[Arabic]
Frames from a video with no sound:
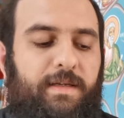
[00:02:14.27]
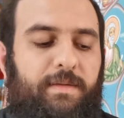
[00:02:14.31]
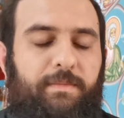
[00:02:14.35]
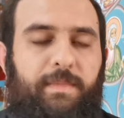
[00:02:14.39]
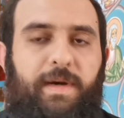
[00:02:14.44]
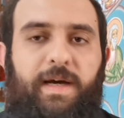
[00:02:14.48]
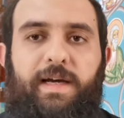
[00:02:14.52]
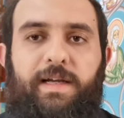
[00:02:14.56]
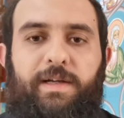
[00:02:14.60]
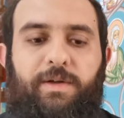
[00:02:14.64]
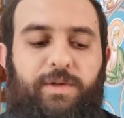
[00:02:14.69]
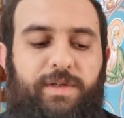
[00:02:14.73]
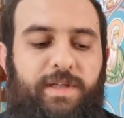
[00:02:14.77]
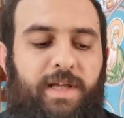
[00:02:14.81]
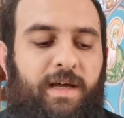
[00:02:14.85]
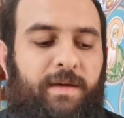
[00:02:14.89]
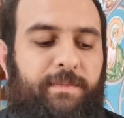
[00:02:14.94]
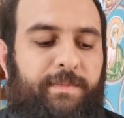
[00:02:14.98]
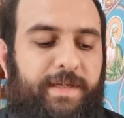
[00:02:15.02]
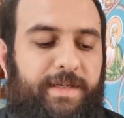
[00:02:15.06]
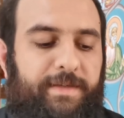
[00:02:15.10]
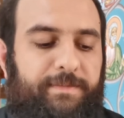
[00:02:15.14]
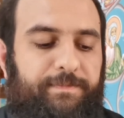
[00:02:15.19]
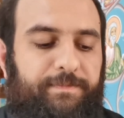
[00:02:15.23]
ما له
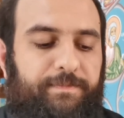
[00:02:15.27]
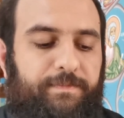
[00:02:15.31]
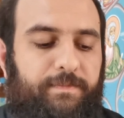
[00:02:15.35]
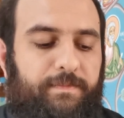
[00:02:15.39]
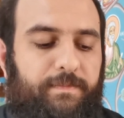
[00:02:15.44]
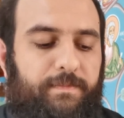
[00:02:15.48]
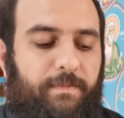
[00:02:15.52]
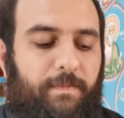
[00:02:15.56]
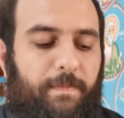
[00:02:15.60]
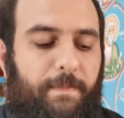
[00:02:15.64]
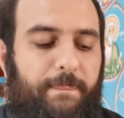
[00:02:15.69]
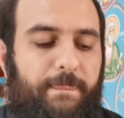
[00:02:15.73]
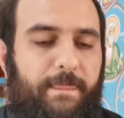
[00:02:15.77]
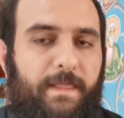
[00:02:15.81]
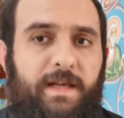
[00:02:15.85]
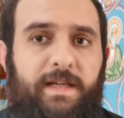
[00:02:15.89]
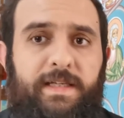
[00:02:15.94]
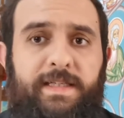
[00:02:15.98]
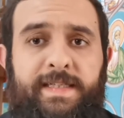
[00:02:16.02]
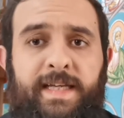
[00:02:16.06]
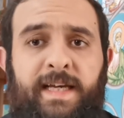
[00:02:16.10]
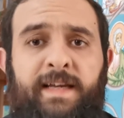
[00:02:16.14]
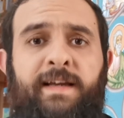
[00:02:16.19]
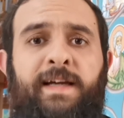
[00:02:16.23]
طعمة
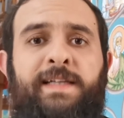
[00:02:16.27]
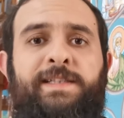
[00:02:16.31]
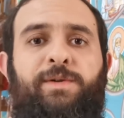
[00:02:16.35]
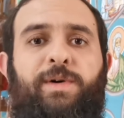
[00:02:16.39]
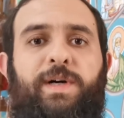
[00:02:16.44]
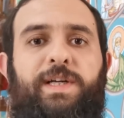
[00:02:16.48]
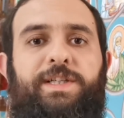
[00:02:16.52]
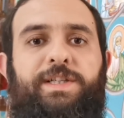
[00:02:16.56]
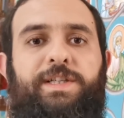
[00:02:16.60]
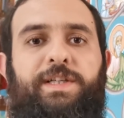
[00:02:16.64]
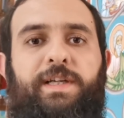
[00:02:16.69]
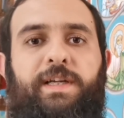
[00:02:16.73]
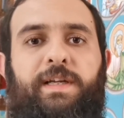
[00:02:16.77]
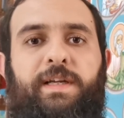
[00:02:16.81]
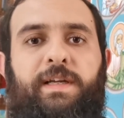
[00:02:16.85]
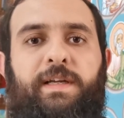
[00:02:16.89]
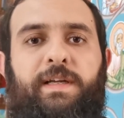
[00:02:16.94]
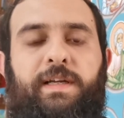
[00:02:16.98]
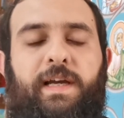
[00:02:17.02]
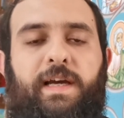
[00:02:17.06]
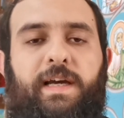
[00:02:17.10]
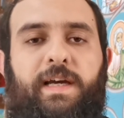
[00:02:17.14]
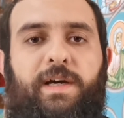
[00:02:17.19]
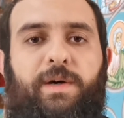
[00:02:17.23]
تذكروا هالشي
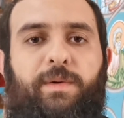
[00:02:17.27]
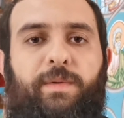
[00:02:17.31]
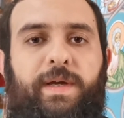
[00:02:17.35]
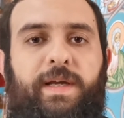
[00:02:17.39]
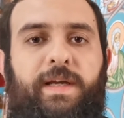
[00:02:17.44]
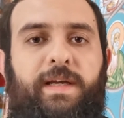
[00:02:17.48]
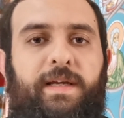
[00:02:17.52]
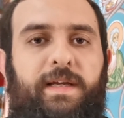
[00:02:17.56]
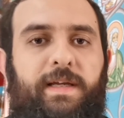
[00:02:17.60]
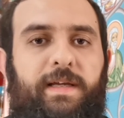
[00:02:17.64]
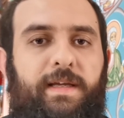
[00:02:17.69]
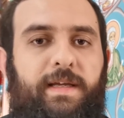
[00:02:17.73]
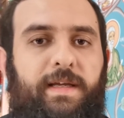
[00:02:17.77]
يا إخوة